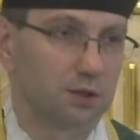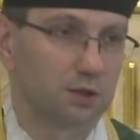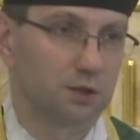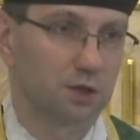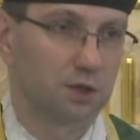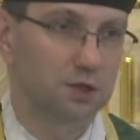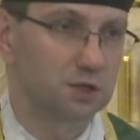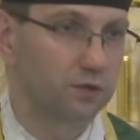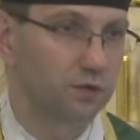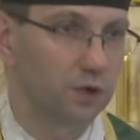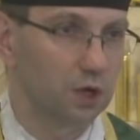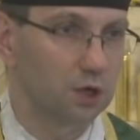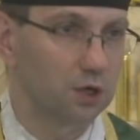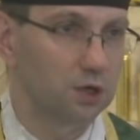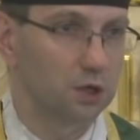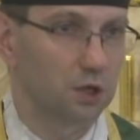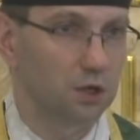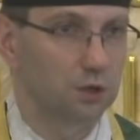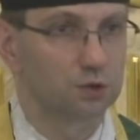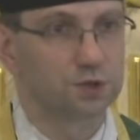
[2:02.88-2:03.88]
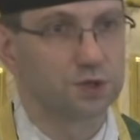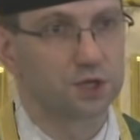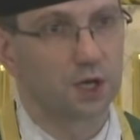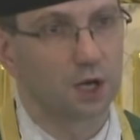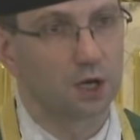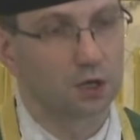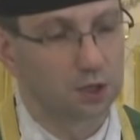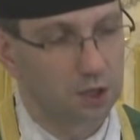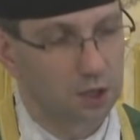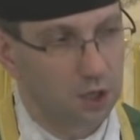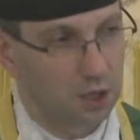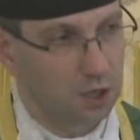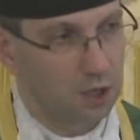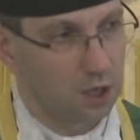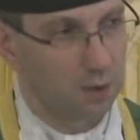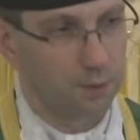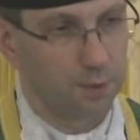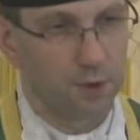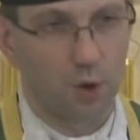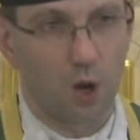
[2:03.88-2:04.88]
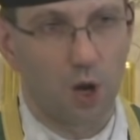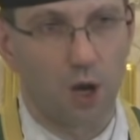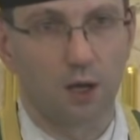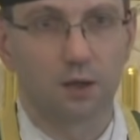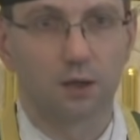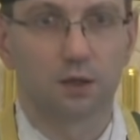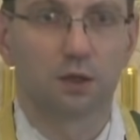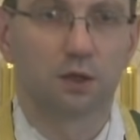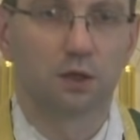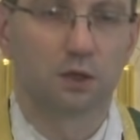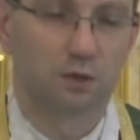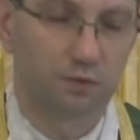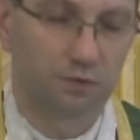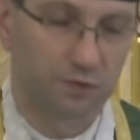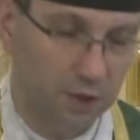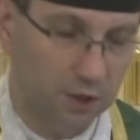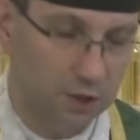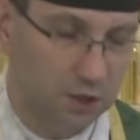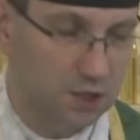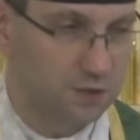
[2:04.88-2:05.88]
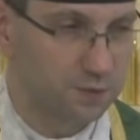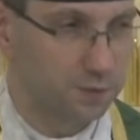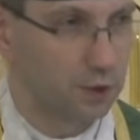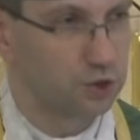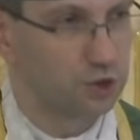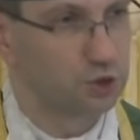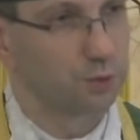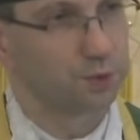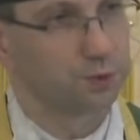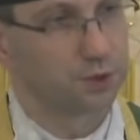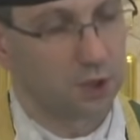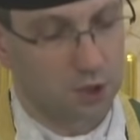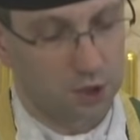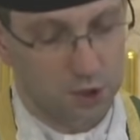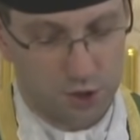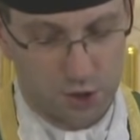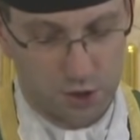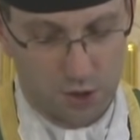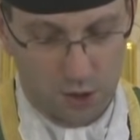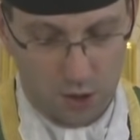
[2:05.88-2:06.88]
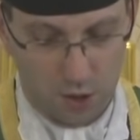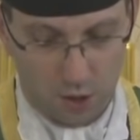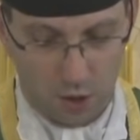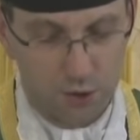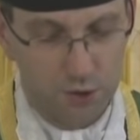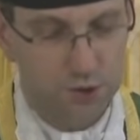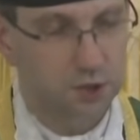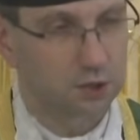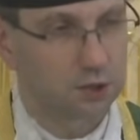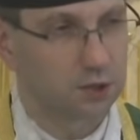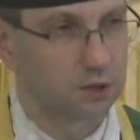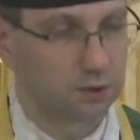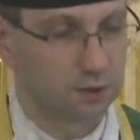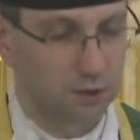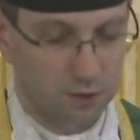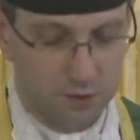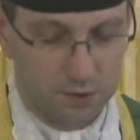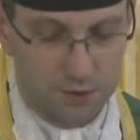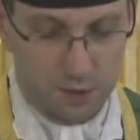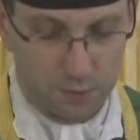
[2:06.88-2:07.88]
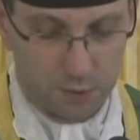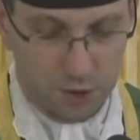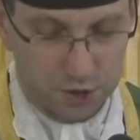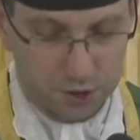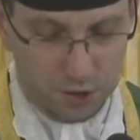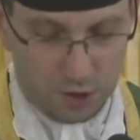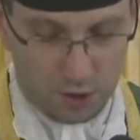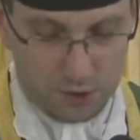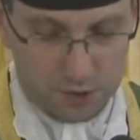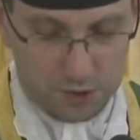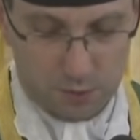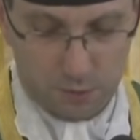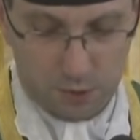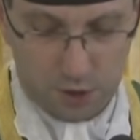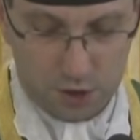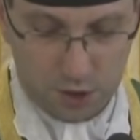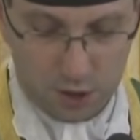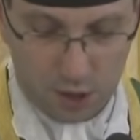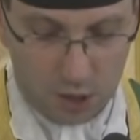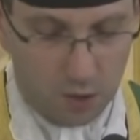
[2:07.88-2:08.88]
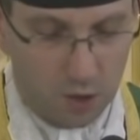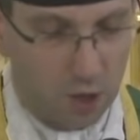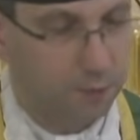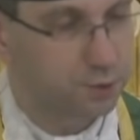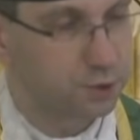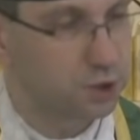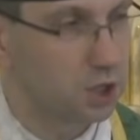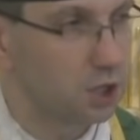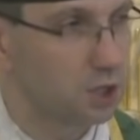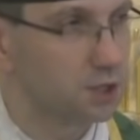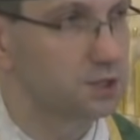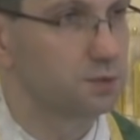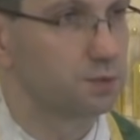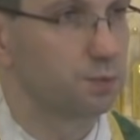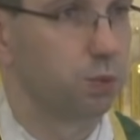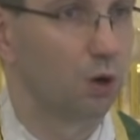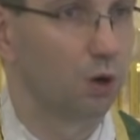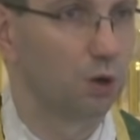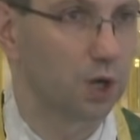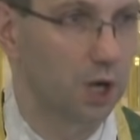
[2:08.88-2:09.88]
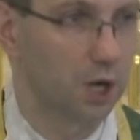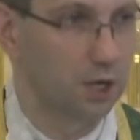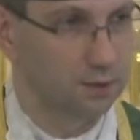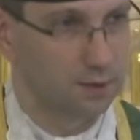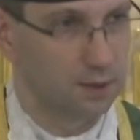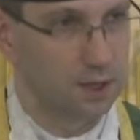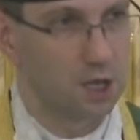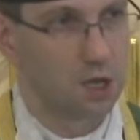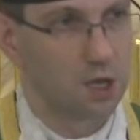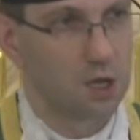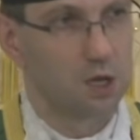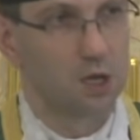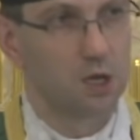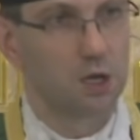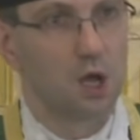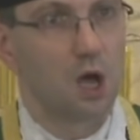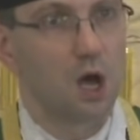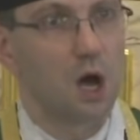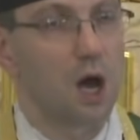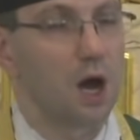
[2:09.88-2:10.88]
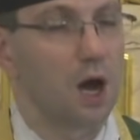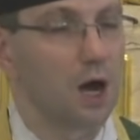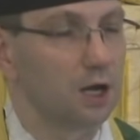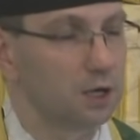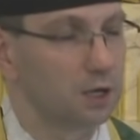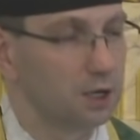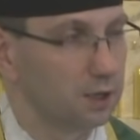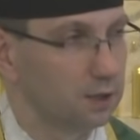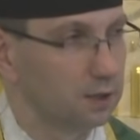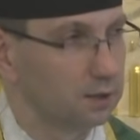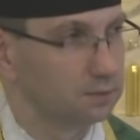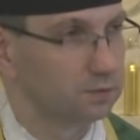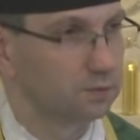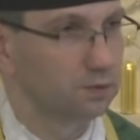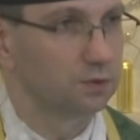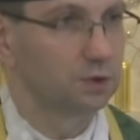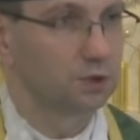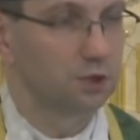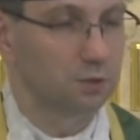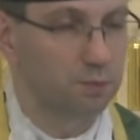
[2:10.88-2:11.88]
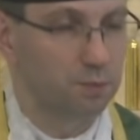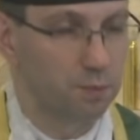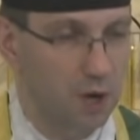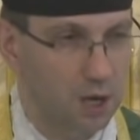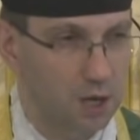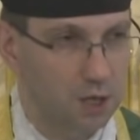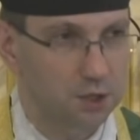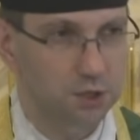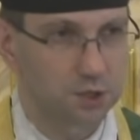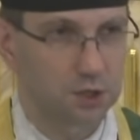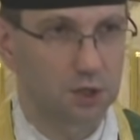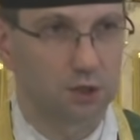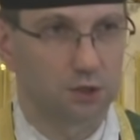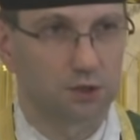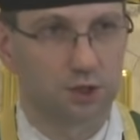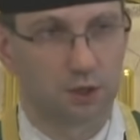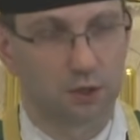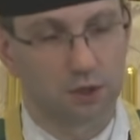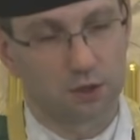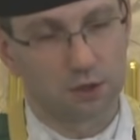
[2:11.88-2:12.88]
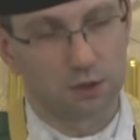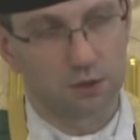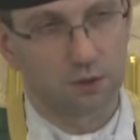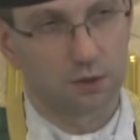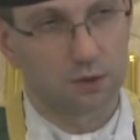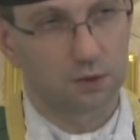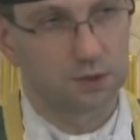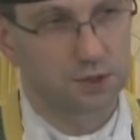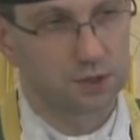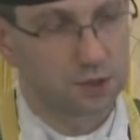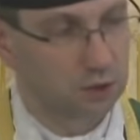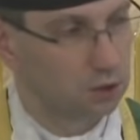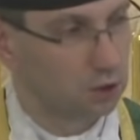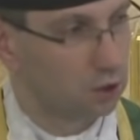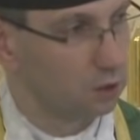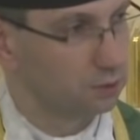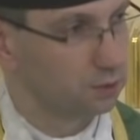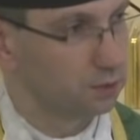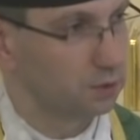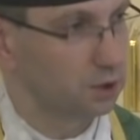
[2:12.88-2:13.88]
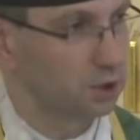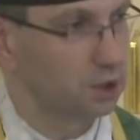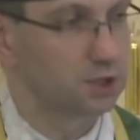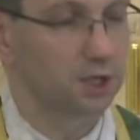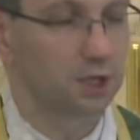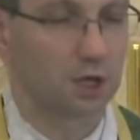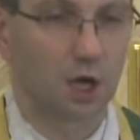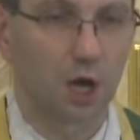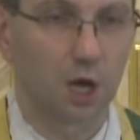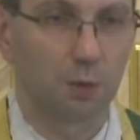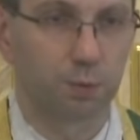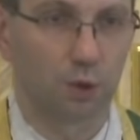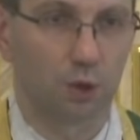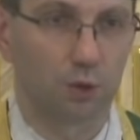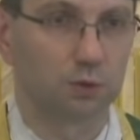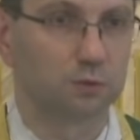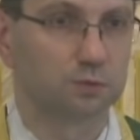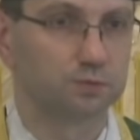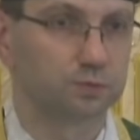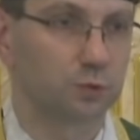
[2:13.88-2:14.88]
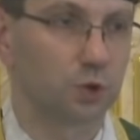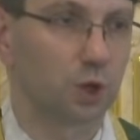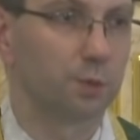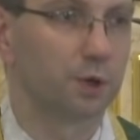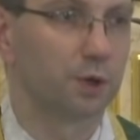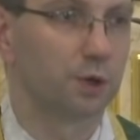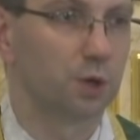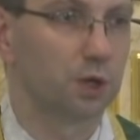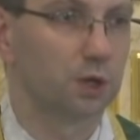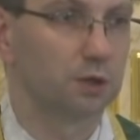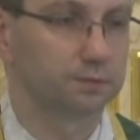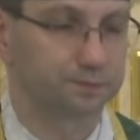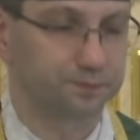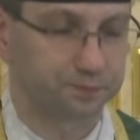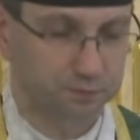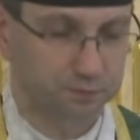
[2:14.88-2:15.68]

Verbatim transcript: drodzy wierni, już Galileja była w jakiś sposób też zamieszka zamieszkała przez pogan, ale tym bardziej Tyr, Sydon i Dekapol. To były